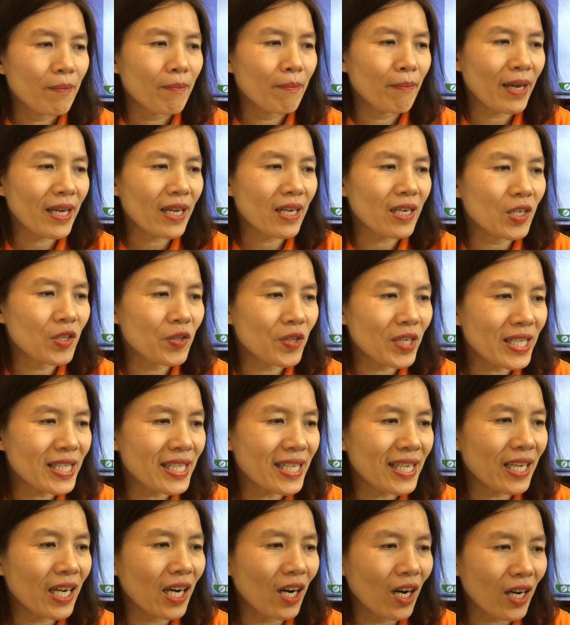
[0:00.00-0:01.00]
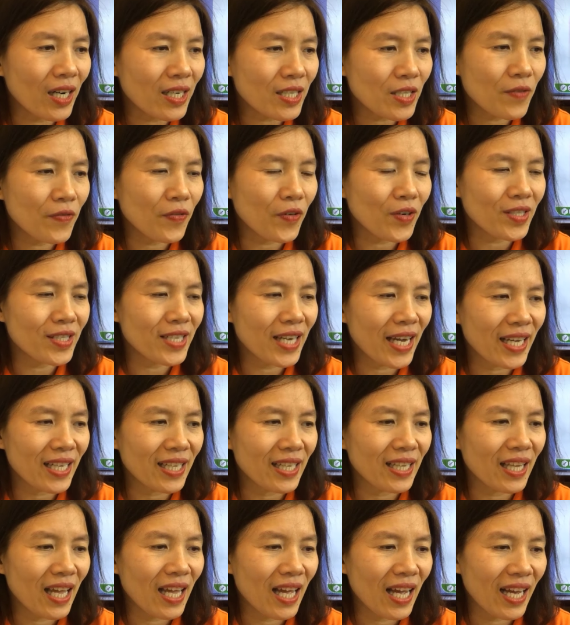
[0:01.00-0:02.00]
Make a greeting card for
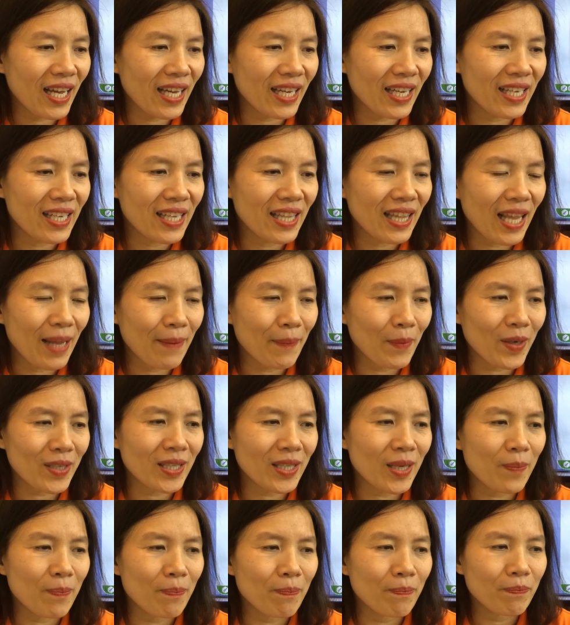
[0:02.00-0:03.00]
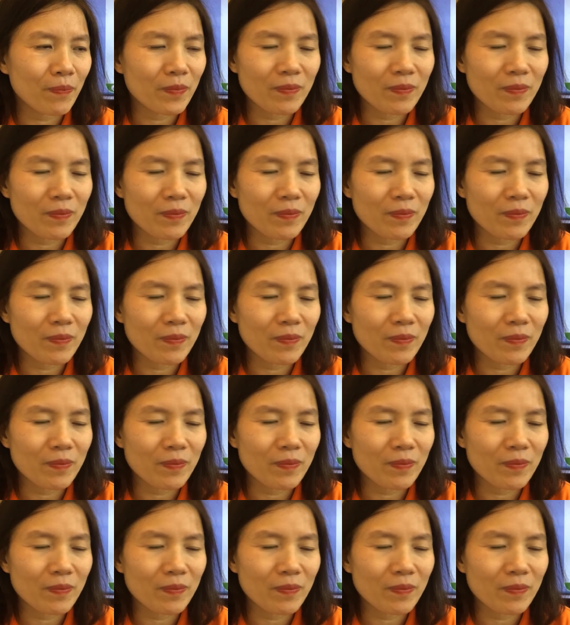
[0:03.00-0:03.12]
Tết là hãy làm một cái thiệp